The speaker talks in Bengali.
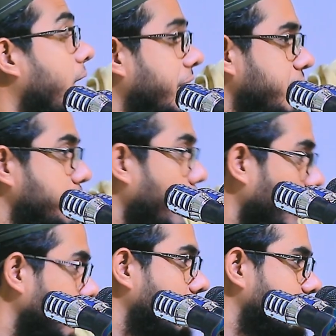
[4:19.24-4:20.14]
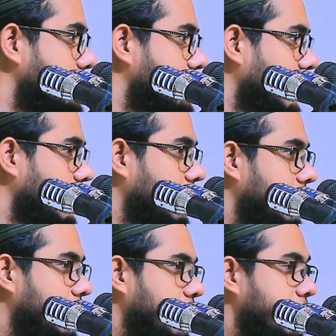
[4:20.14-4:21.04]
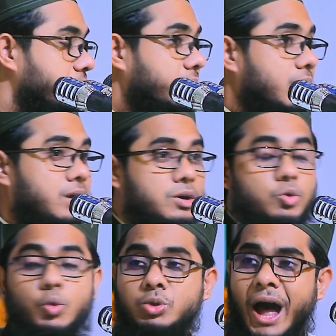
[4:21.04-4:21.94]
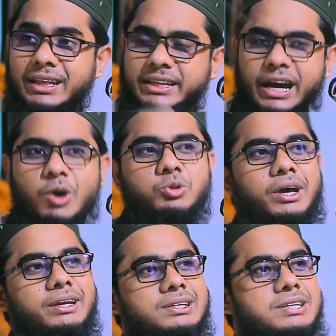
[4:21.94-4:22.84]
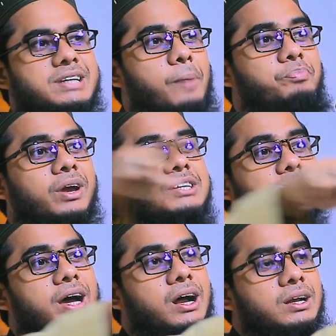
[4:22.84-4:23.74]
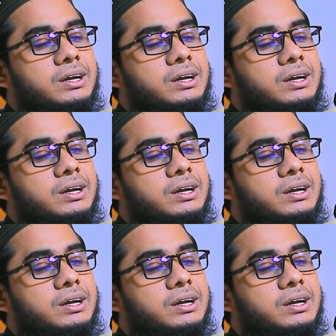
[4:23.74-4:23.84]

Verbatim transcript: পাহাড়ি ঢল নামতেছে কোথার থেকে কোথায় নিয়ে যাচ্ছে আপনারা যারা